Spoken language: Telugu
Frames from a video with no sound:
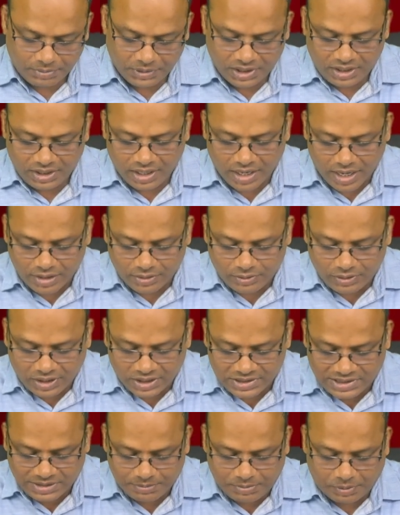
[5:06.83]
మీరిలాగు
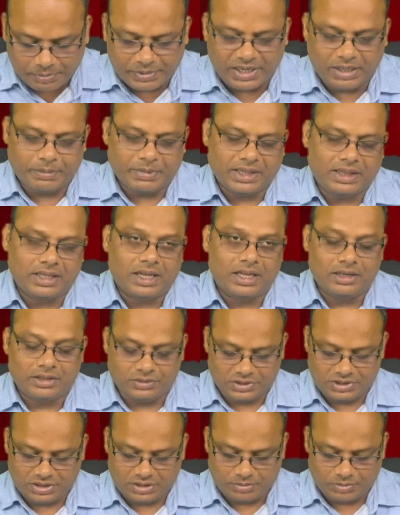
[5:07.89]
రక్షింపబడి పద్నాలుగు
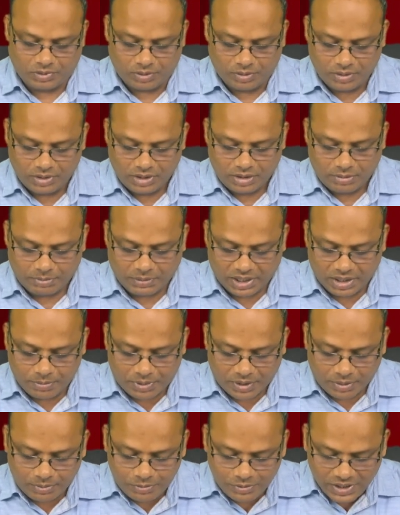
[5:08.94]
వచనంలో మన
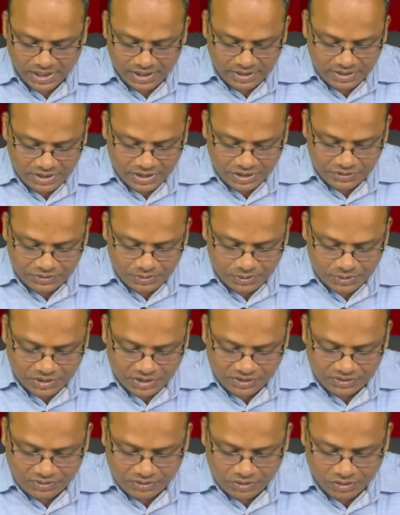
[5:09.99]
ప్రభు అయిన
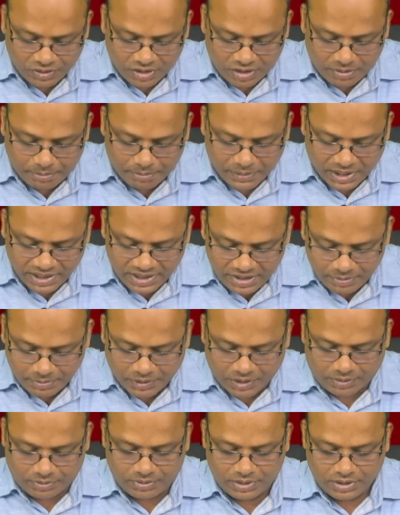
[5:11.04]
యేసుక్రీస్తు యొక్క
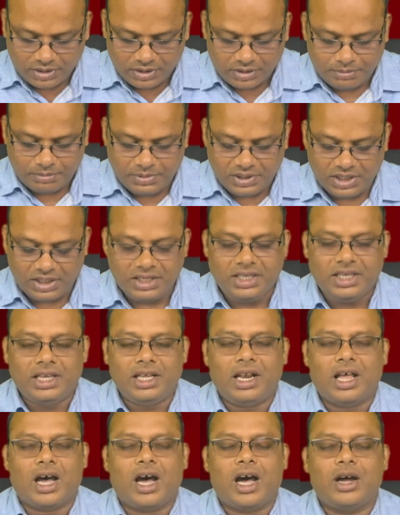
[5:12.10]
మహిమను మీరు
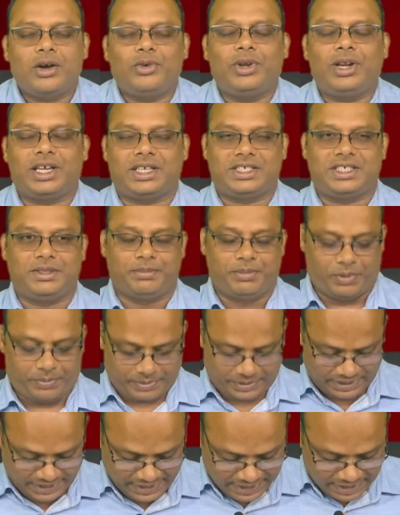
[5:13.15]
ఇలాగు
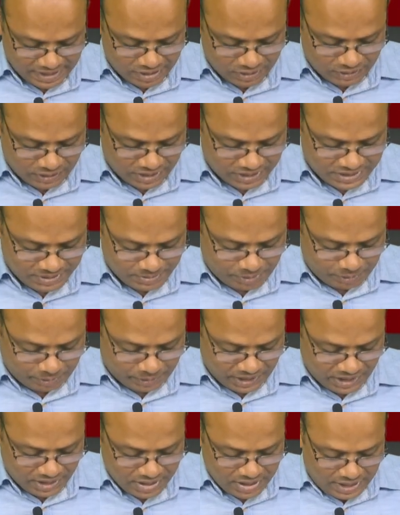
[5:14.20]
రక్షింపబడి ఎలాగు
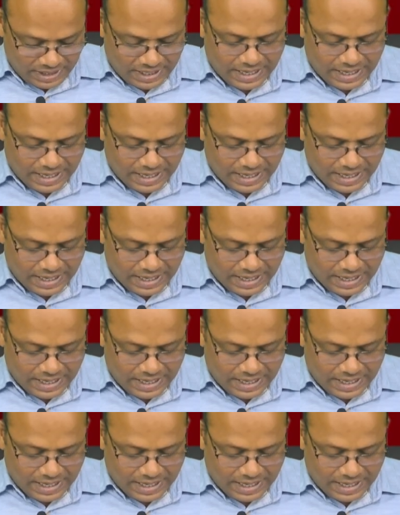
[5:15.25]
రక్షింపబడి